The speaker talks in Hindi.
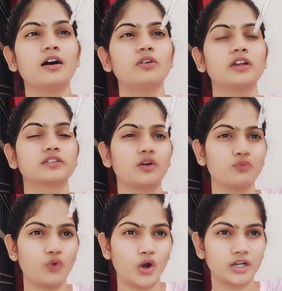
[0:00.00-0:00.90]
एकदम
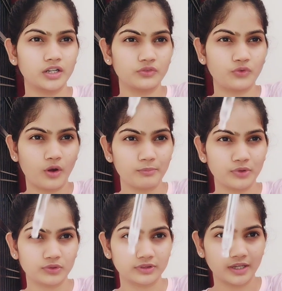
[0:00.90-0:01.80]
वाटरी फॉर्म में
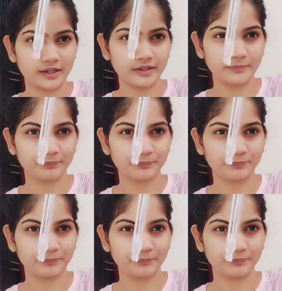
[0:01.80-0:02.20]
होता है